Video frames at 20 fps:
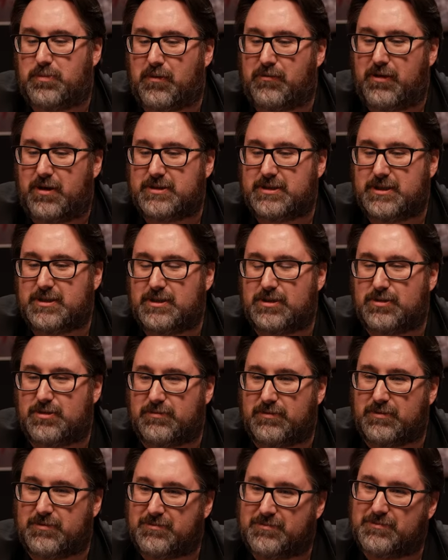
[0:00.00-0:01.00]
peux forcer si tu
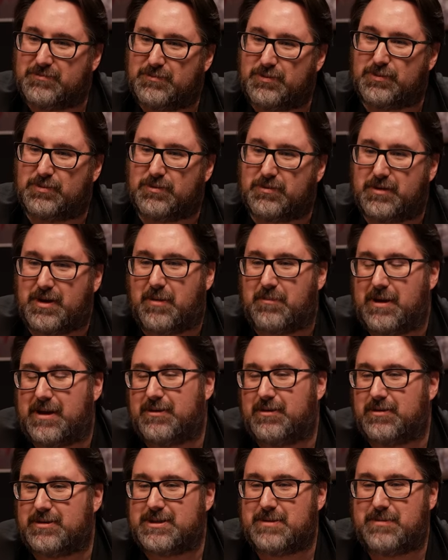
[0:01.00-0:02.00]
veux. Plutôt, il y a pas
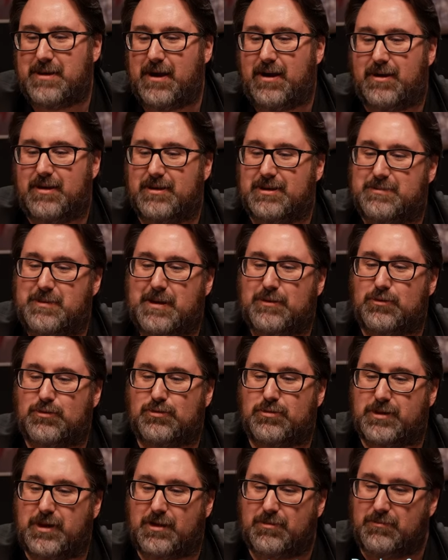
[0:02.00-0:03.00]
de, c'est pas, un- c'est pas un donjon
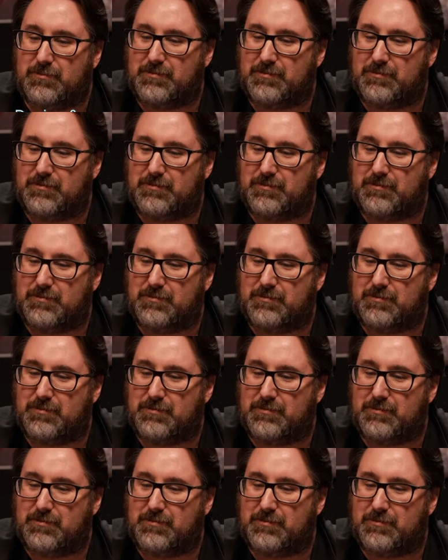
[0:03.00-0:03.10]
à dragon,